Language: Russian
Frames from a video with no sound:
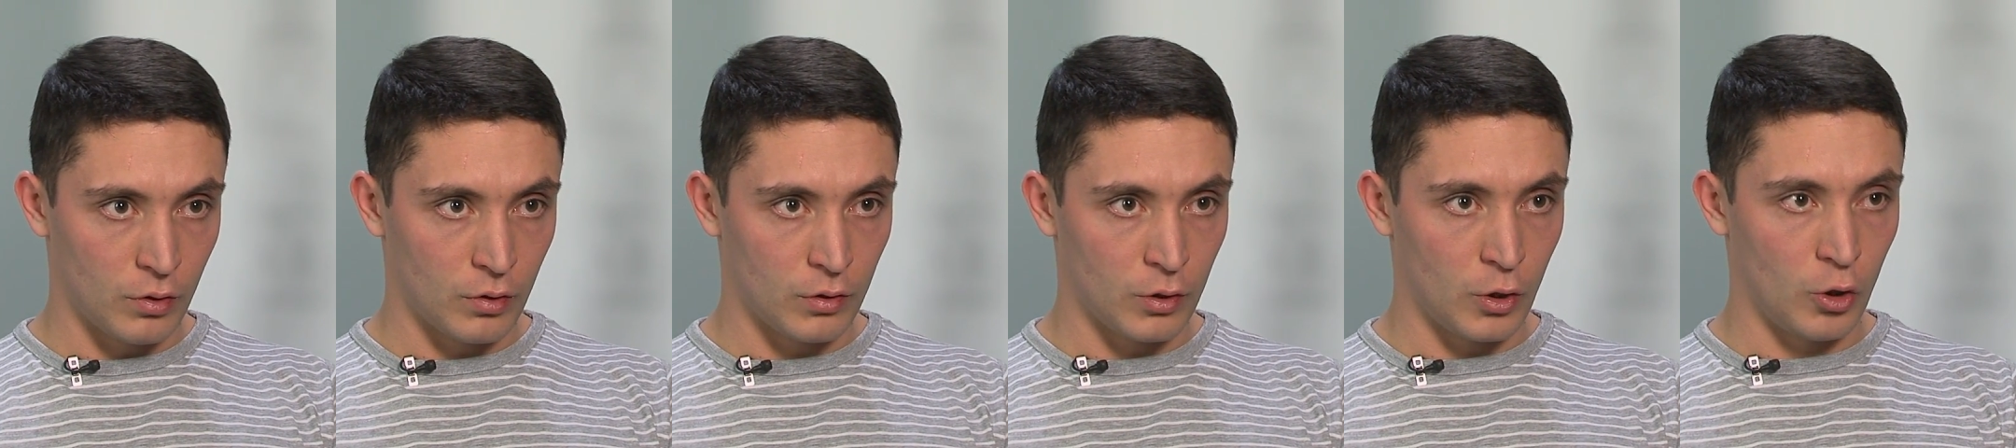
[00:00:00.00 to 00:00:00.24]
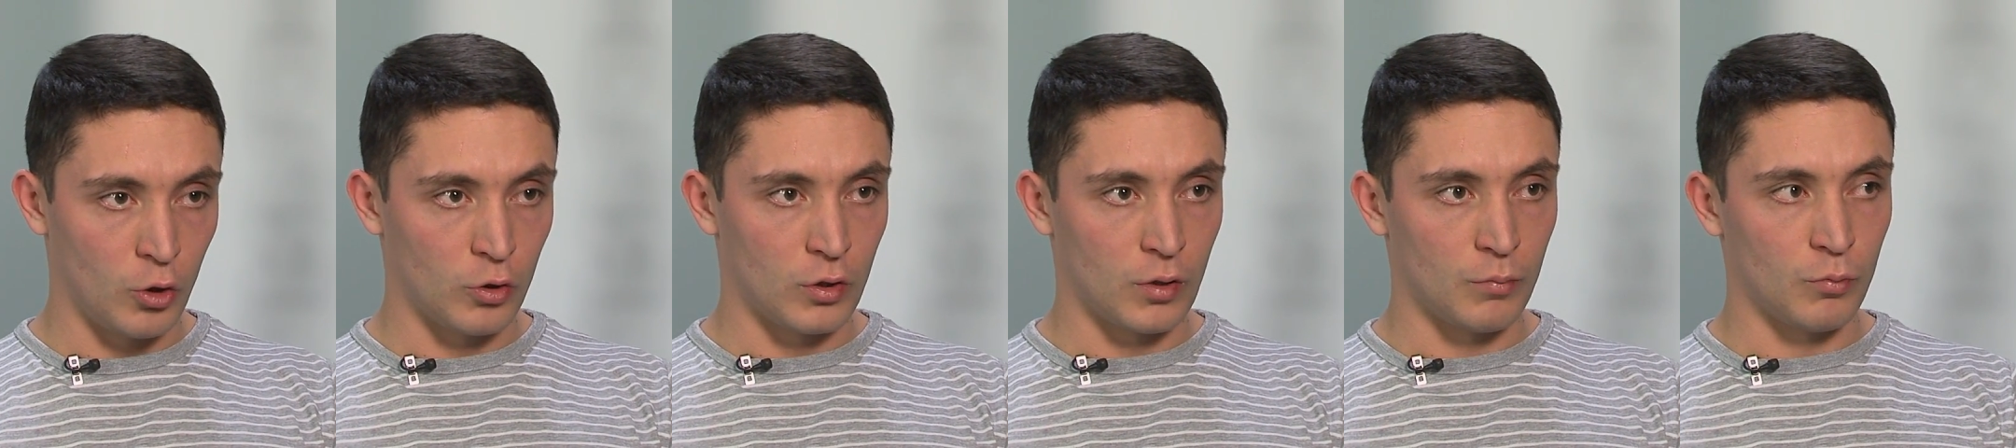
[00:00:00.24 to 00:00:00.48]

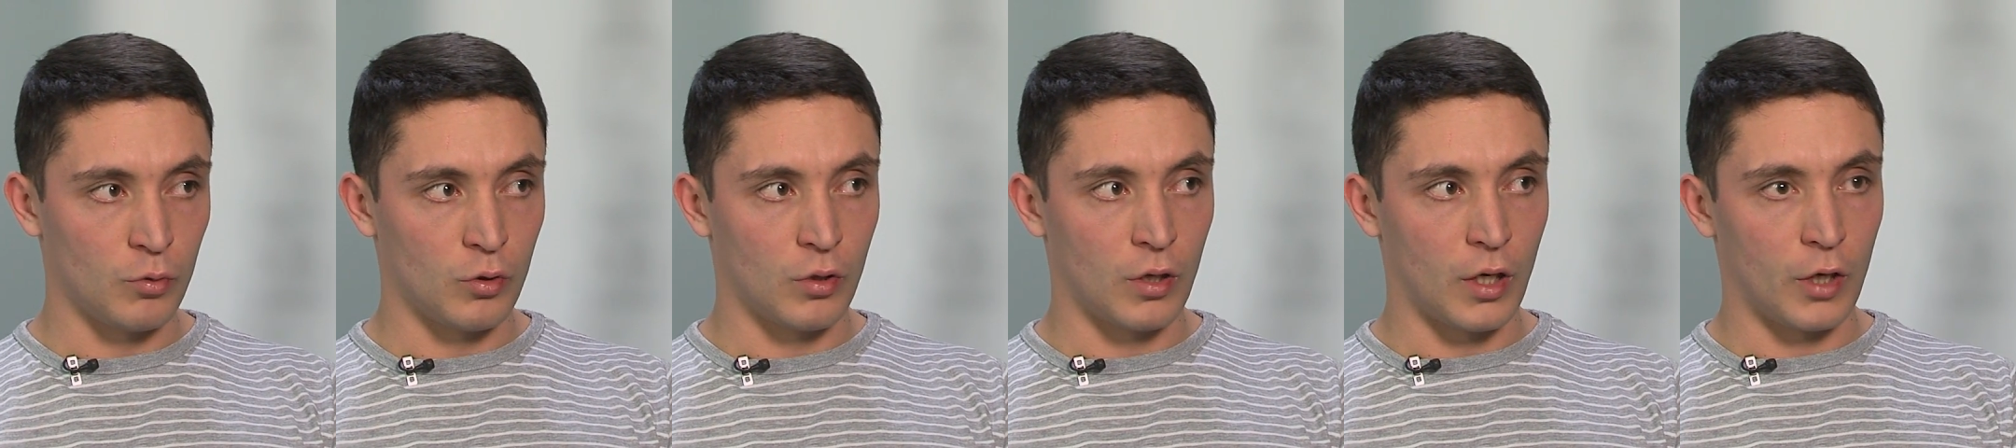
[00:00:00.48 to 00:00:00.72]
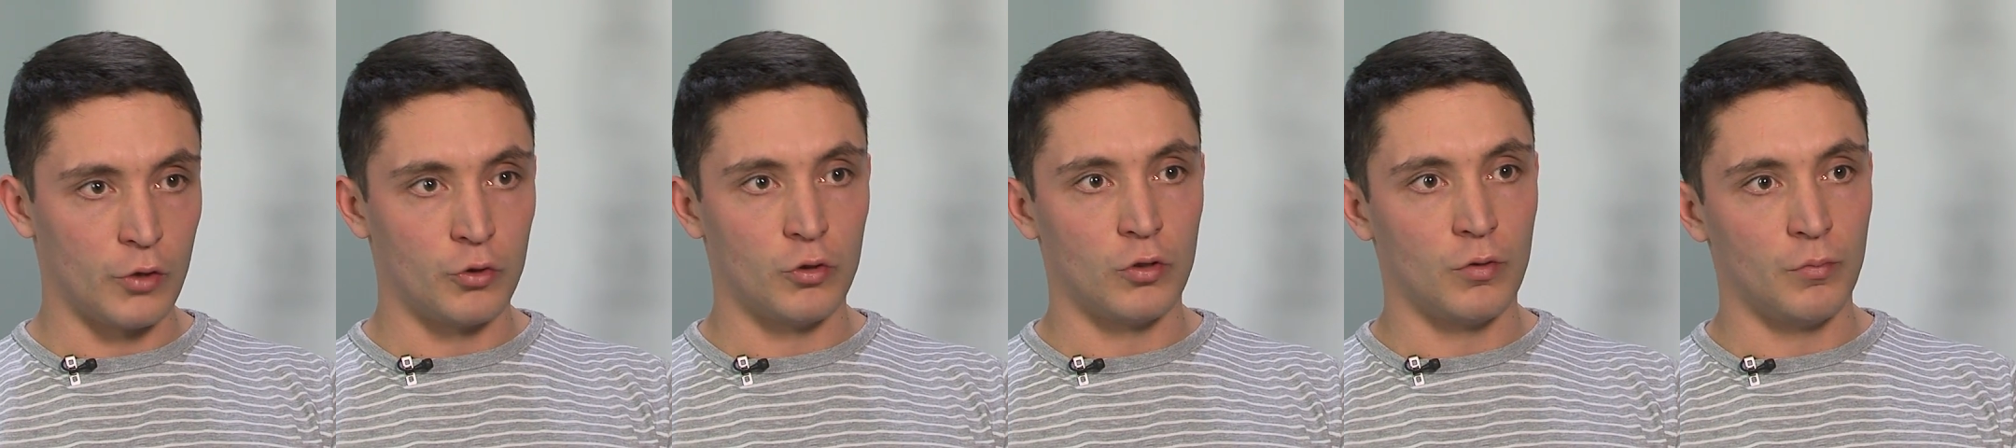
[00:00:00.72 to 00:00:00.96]
дает ему
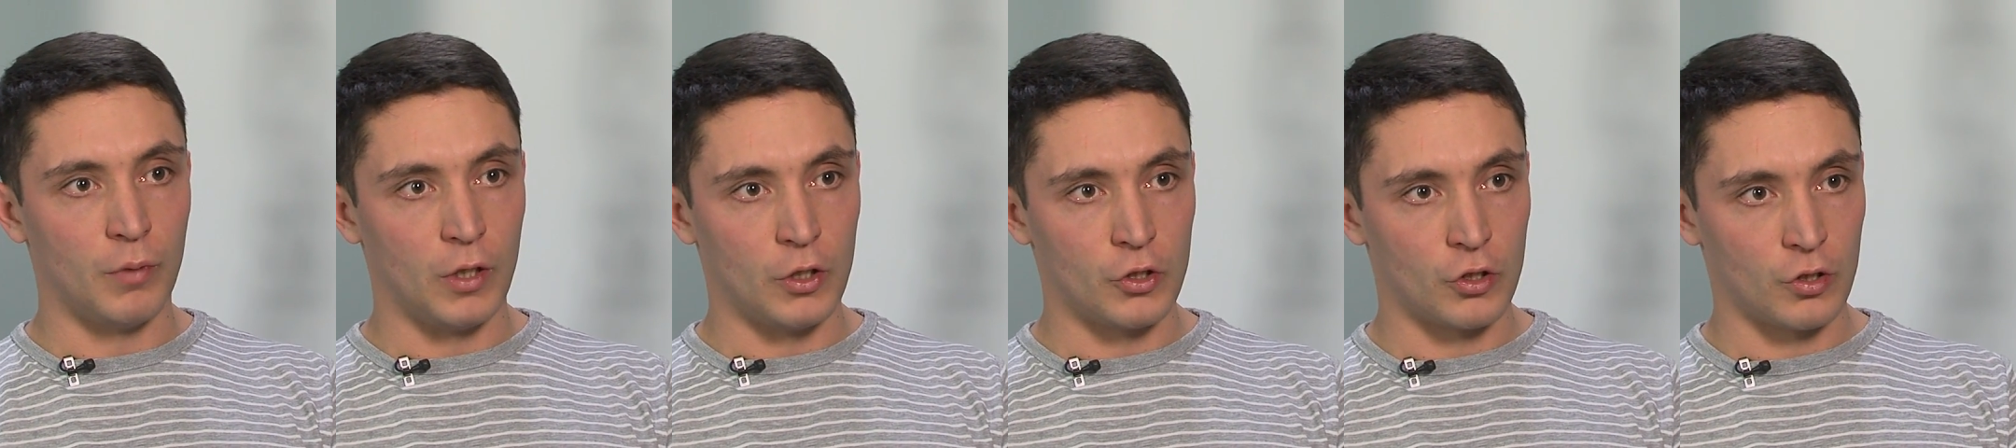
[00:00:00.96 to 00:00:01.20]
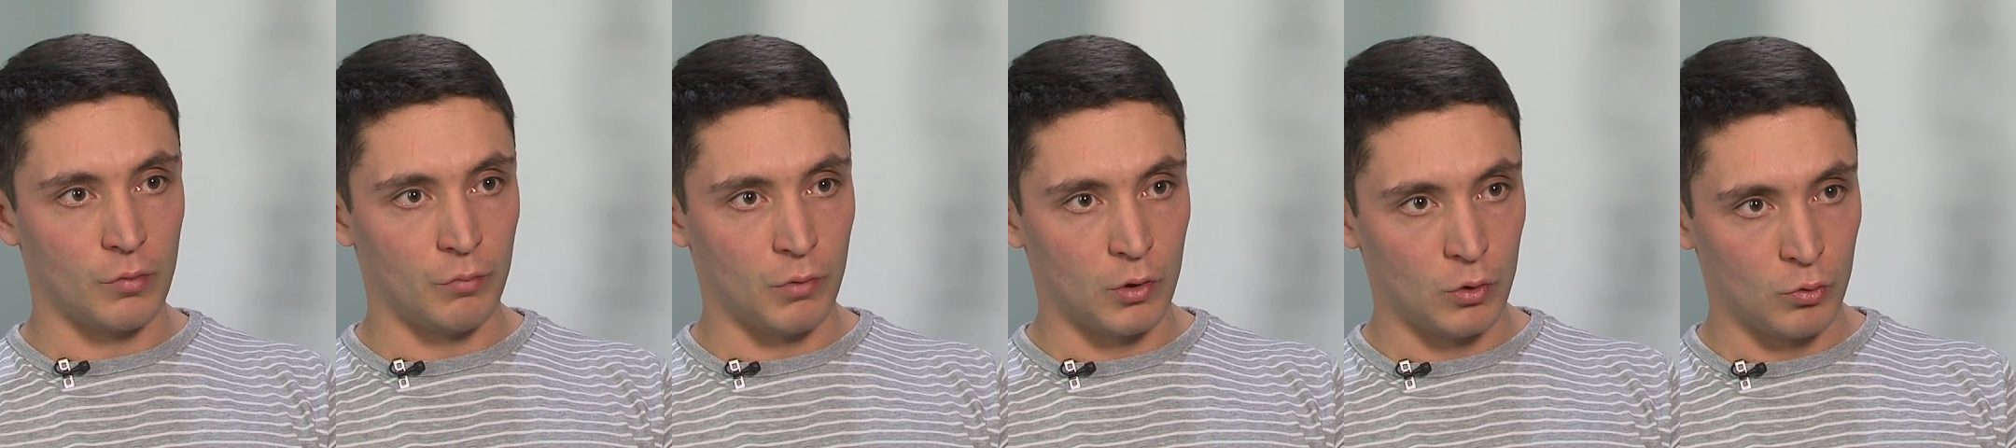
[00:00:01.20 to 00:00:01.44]
играть чуть
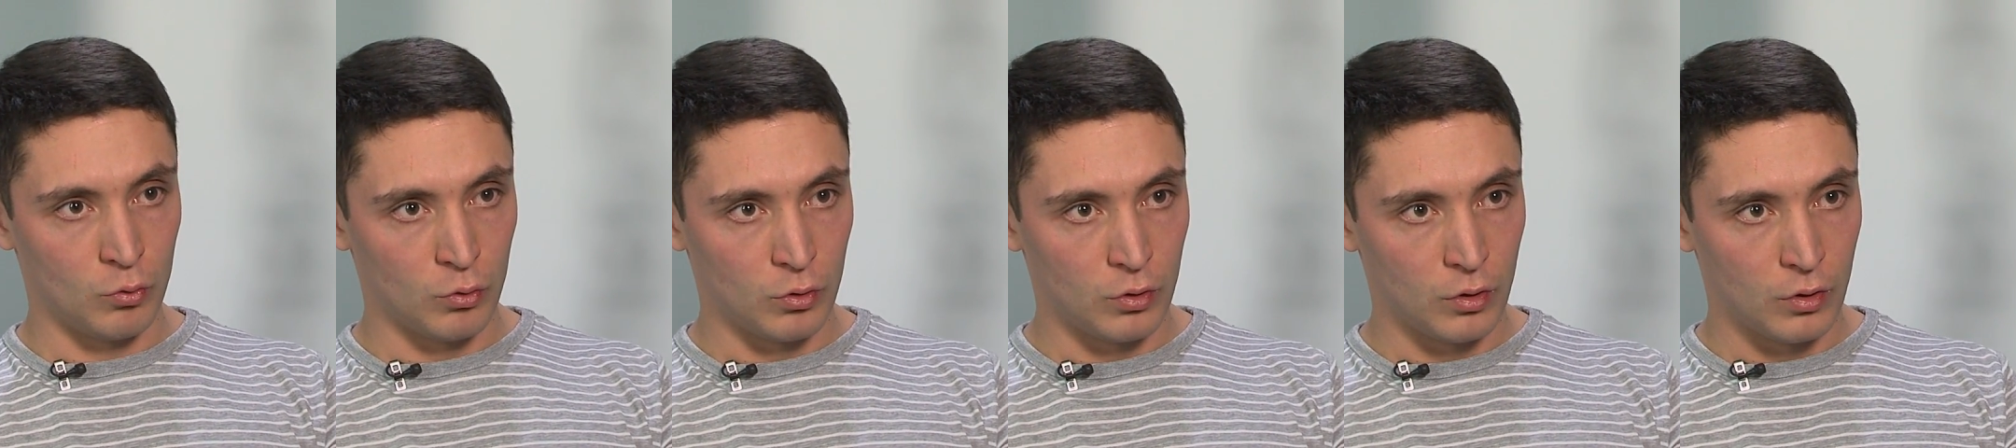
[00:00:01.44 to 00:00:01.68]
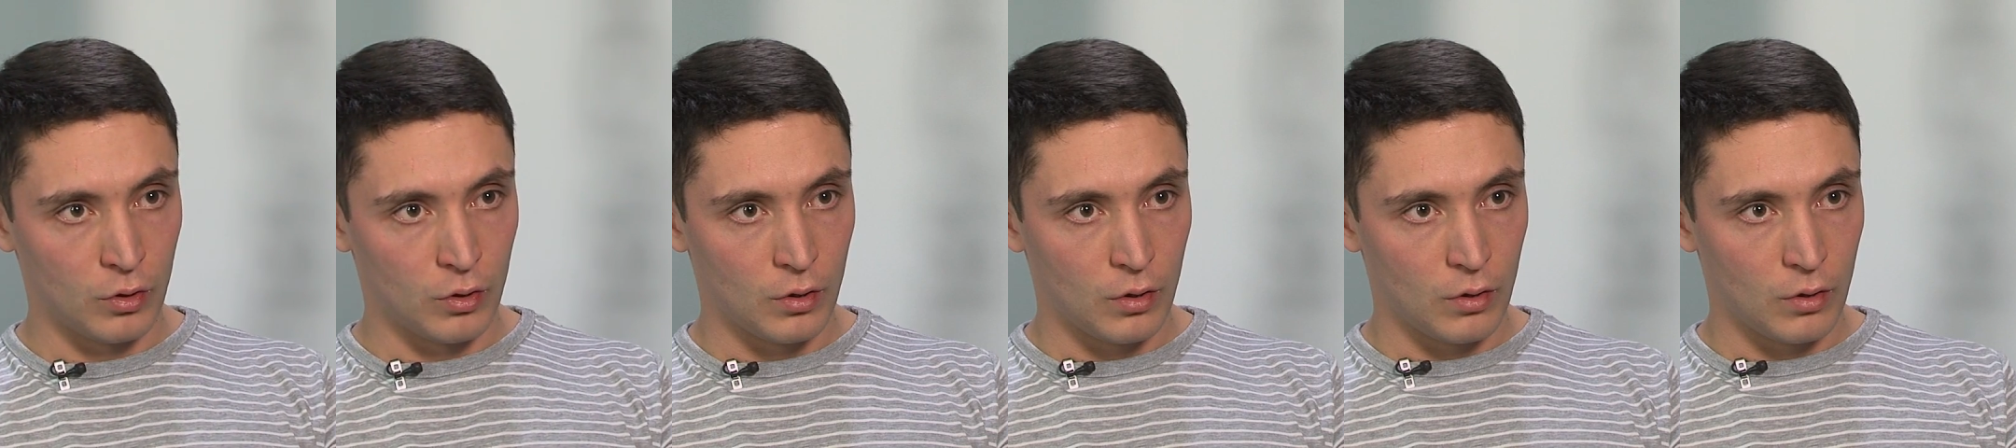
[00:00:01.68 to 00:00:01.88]
меньше минут,